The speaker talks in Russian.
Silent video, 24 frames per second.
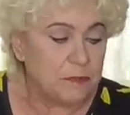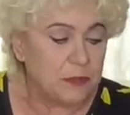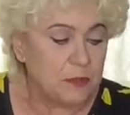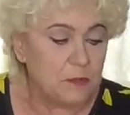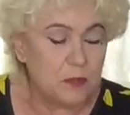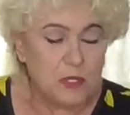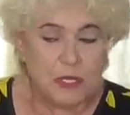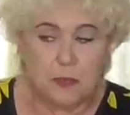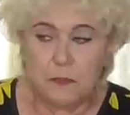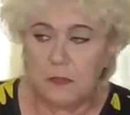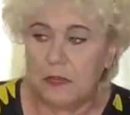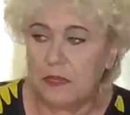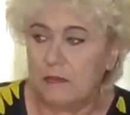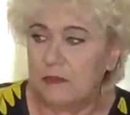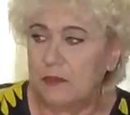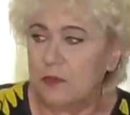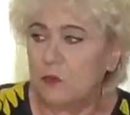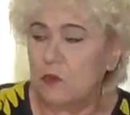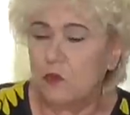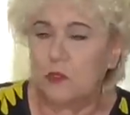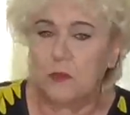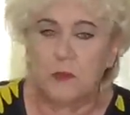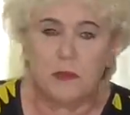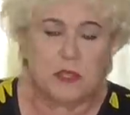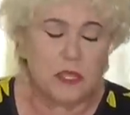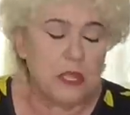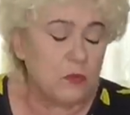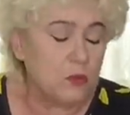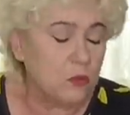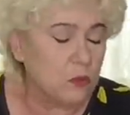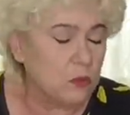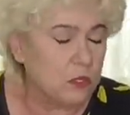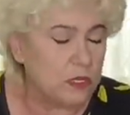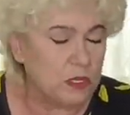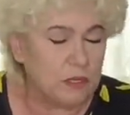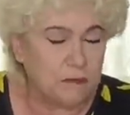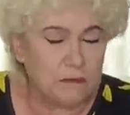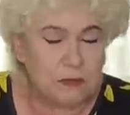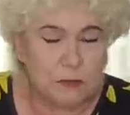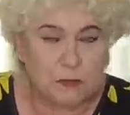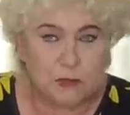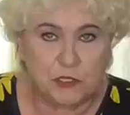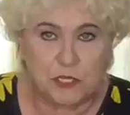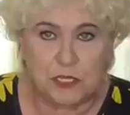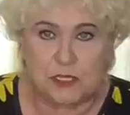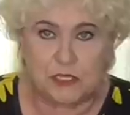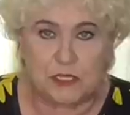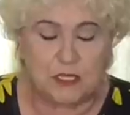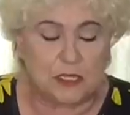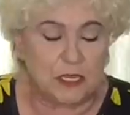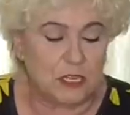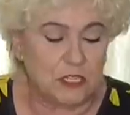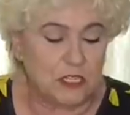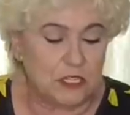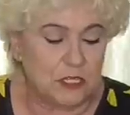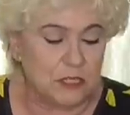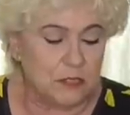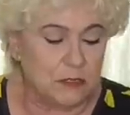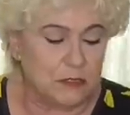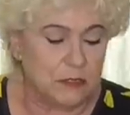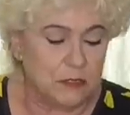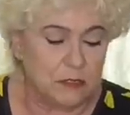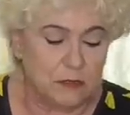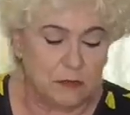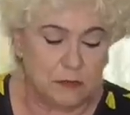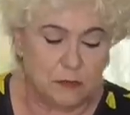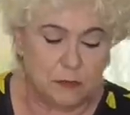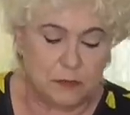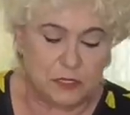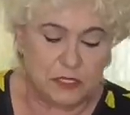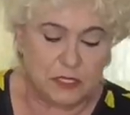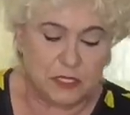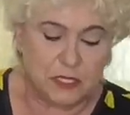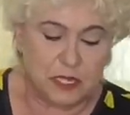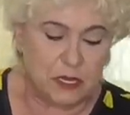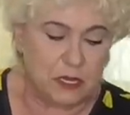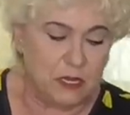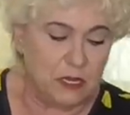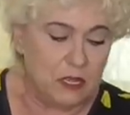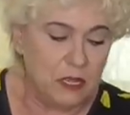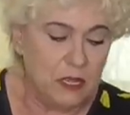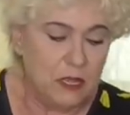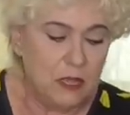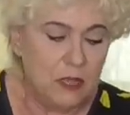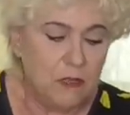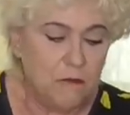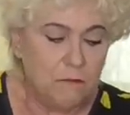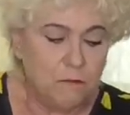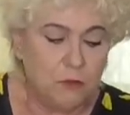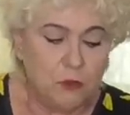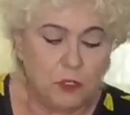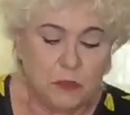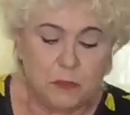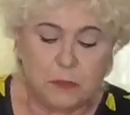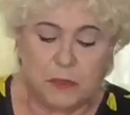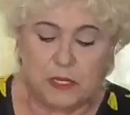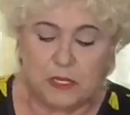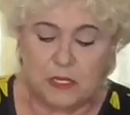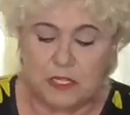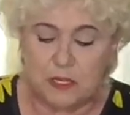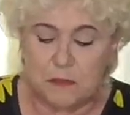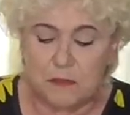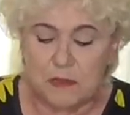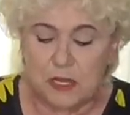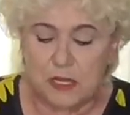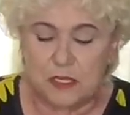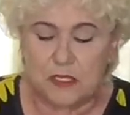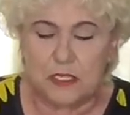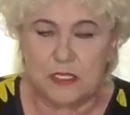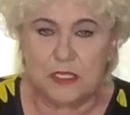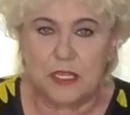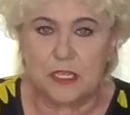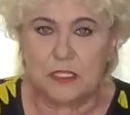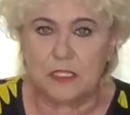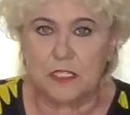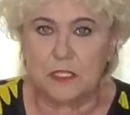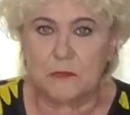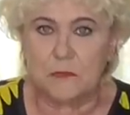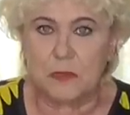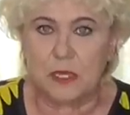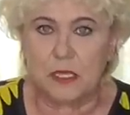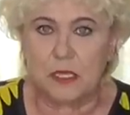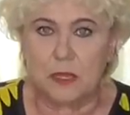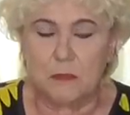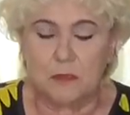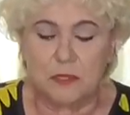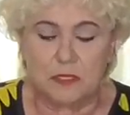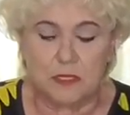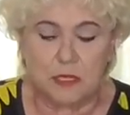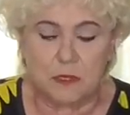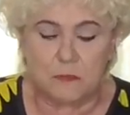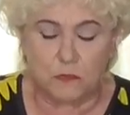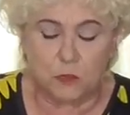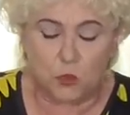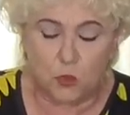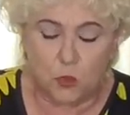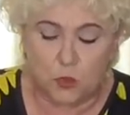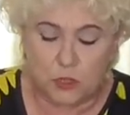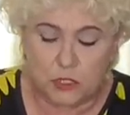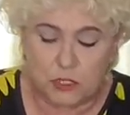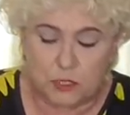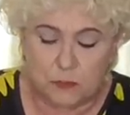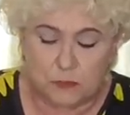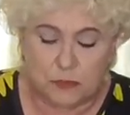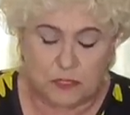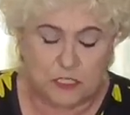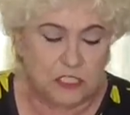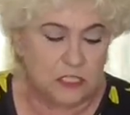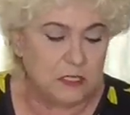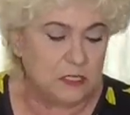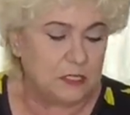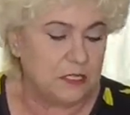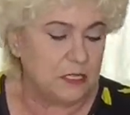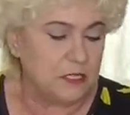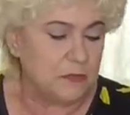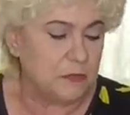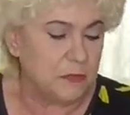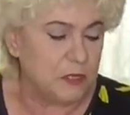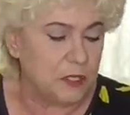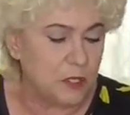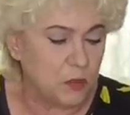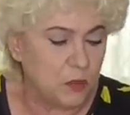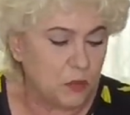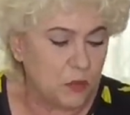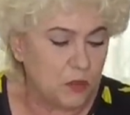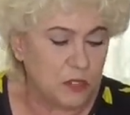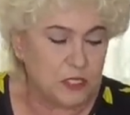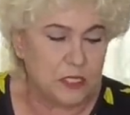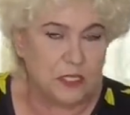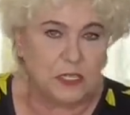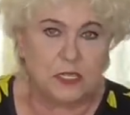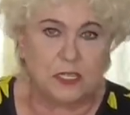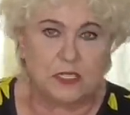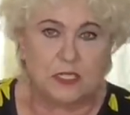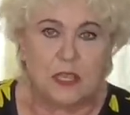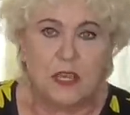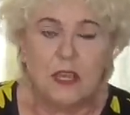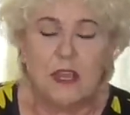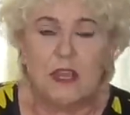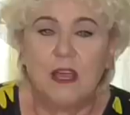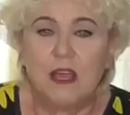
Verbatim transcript: Мне первый год меня тюкали вообще страшно. Писали, вот перед тем, как сняться, могла бы там ногти почистить, маникюр сделать.